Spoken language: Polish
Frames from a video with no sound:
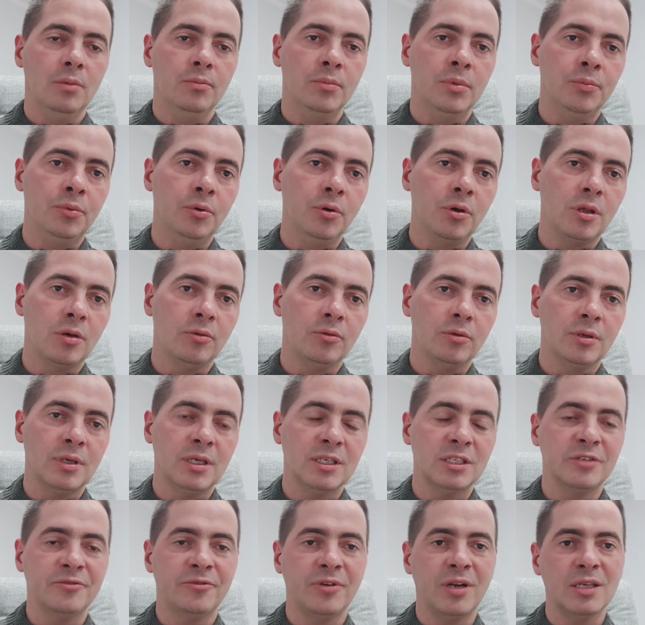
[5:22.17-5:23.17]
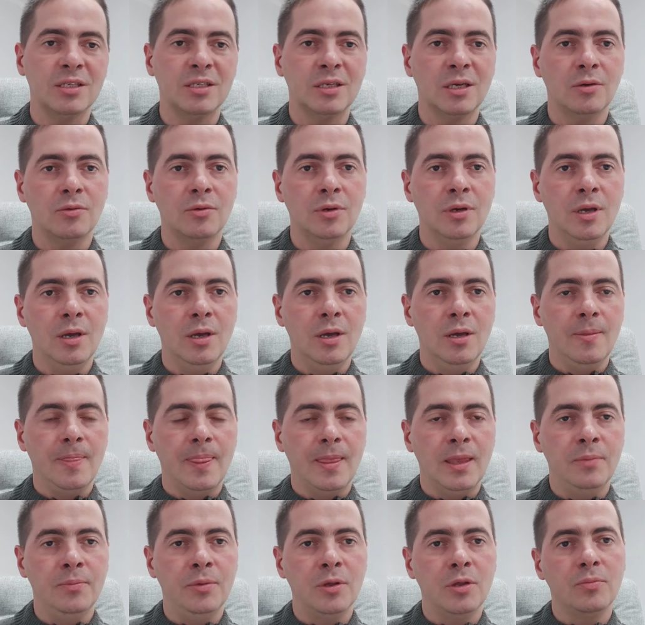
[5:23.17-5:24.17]
By Bóg się do nas zwracał
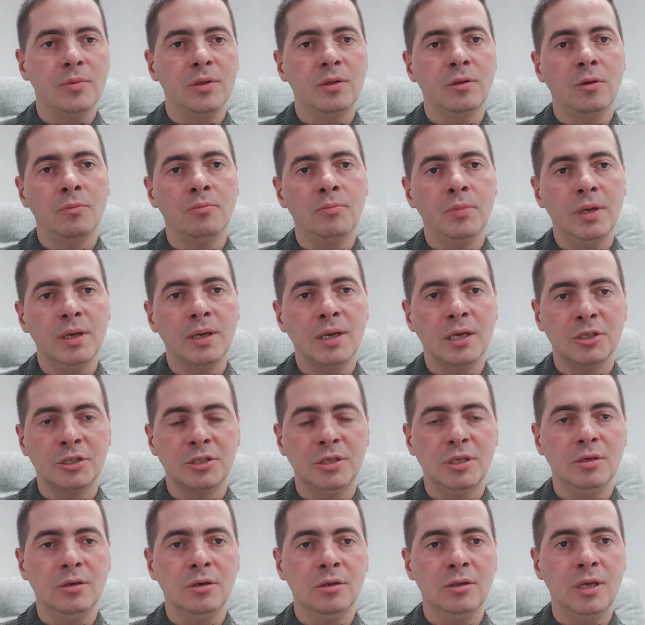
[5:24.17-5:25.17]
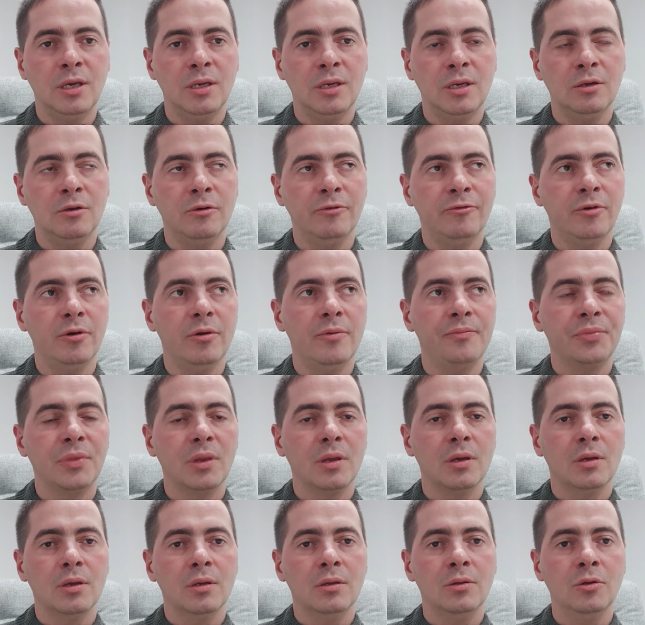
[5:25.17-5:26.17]
i byśmy to my każdego dnia na nowo
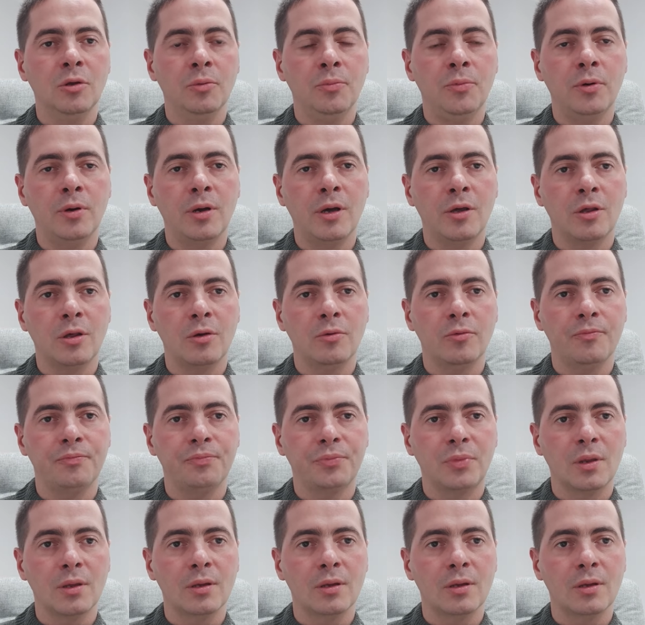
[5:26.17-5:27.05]
do Boga się